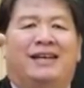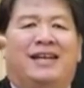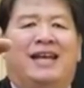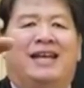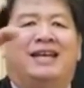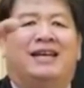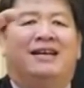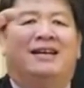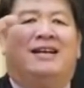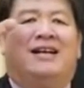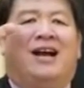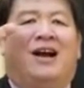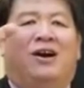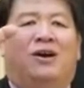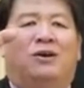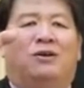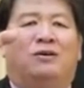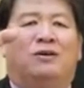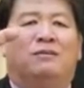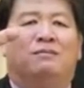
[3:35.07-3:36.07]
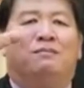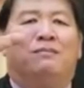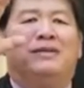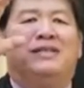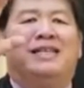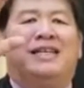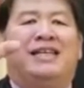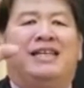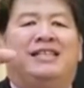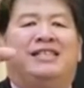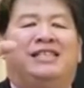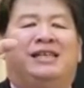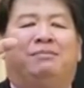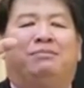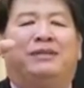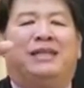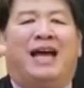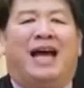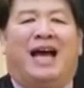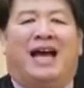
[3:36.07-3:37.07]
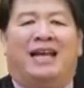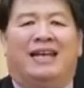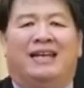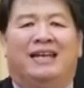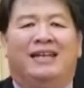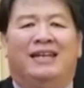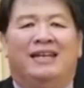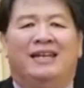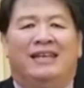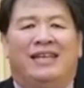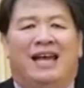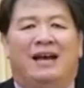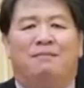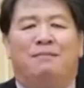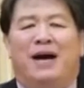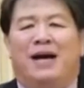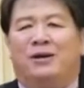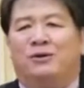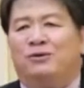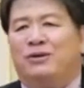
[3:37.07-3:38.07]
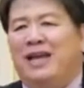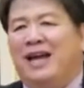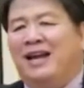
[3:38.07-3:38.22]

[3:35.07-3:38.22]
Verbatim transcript: dan engkau menjadi ciptaan yang baru,